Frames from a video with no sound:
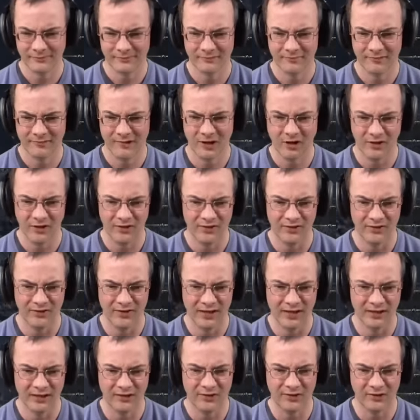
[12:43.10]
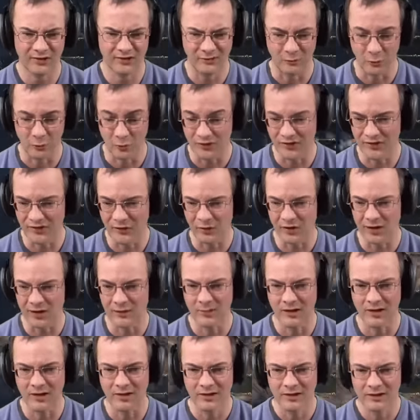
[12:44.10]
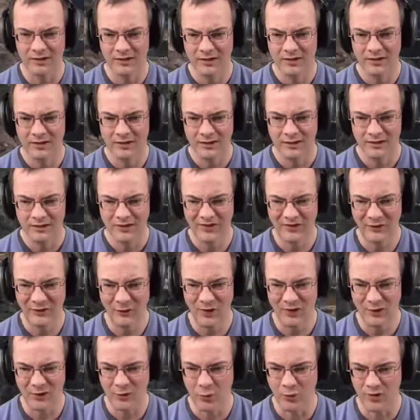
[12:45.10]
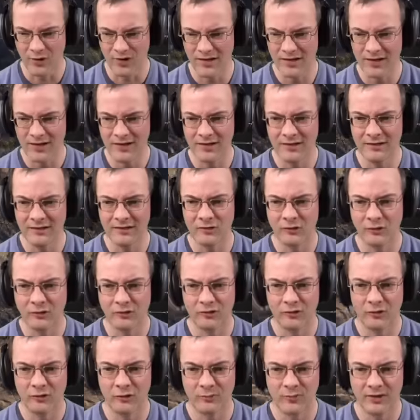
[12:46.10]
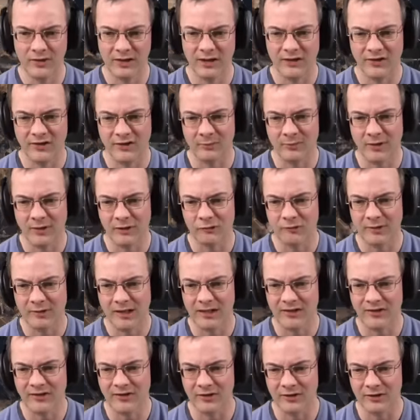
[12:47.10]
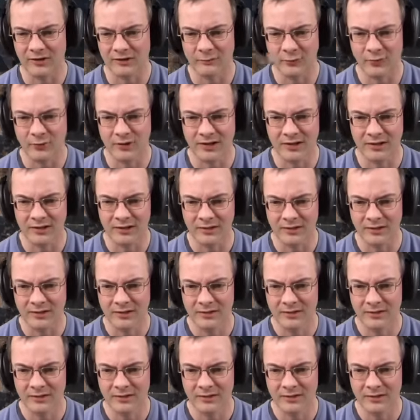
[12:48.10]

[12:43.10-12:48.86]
Da ist nichts. Es lohnt sich auch immer zu erkunden. Guck, guck mal, hier zum Beispiel geht es irgendwo hin.